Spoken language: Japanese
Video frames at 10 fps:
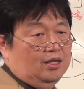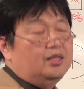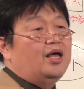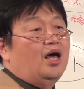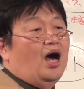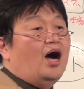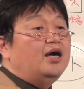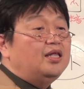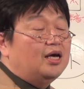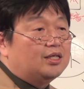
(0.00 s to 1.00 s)
で
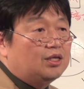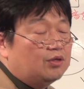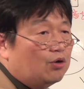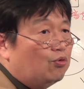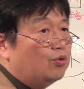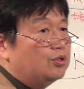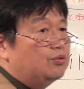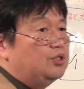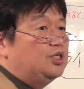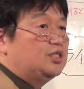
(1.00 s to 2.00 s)
アイデアっていうのはこういうふ
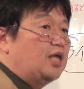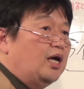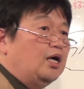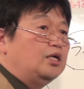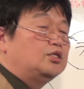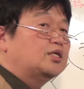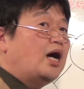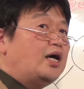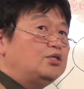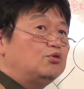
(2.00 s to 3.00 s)
うにして
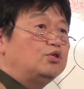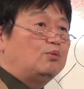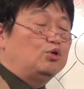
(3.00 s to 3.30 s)
使えそうな